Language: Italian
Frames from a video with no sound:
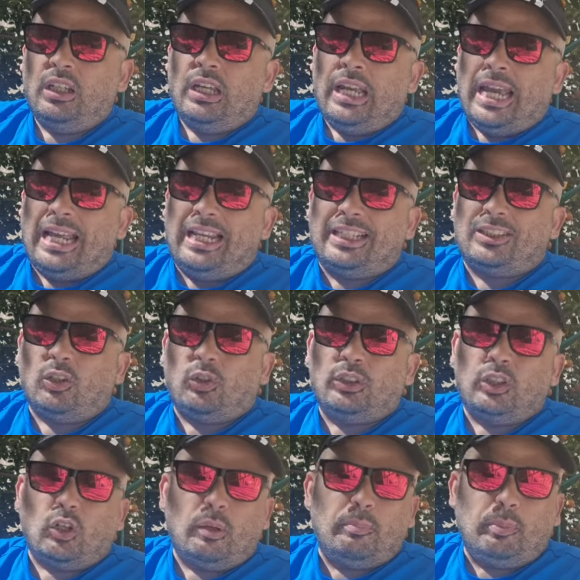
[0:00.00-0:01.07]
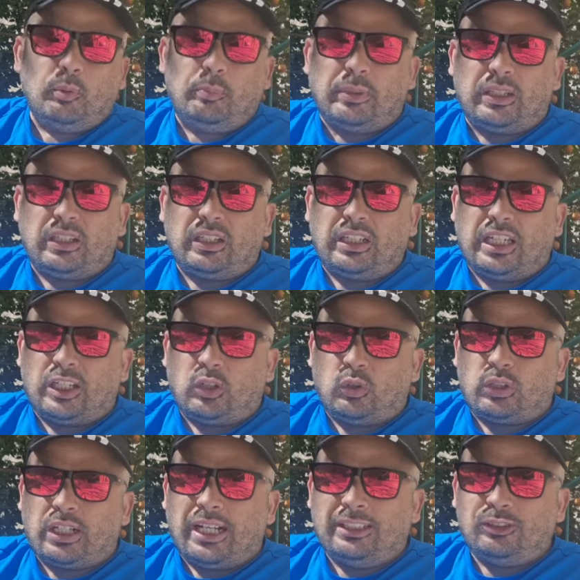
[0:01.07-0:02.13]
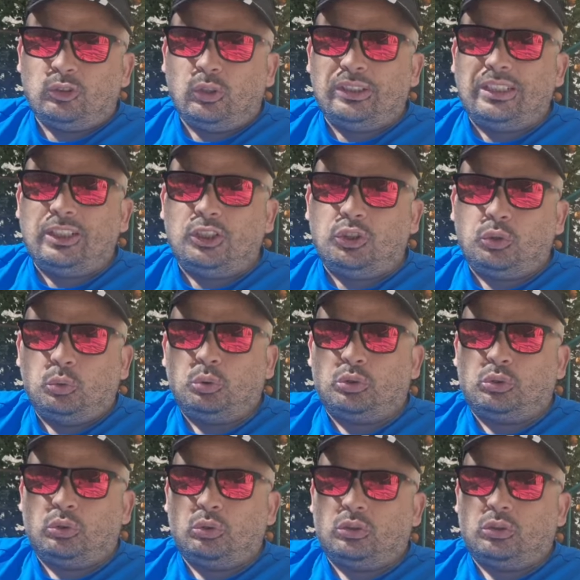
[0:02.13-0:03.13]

E l'esonero è più che corretto ed è giusto